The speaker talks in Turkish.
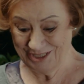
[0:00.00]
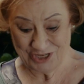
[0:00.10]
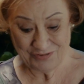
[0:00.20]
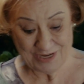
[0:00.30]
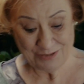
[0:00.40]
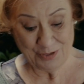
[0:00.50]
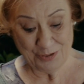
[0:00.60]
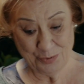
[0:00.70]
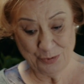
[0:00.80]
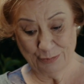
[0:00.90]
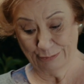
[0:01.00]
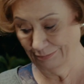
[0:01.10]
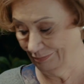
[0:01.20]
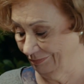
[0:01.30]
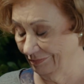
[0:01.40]
Cevdet Bey bu
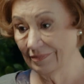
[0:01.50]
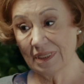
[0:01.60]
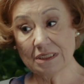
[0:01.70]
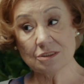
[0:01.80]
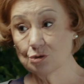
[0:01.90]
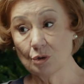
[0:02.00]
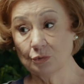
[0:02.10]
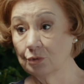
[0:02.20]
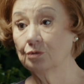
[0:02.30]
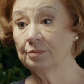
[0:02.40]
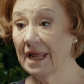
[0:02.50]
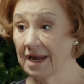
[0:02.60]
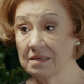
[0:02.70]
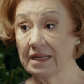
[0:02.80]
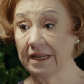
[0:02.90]
son
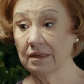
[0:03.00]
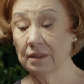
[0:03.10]
durumlar ne?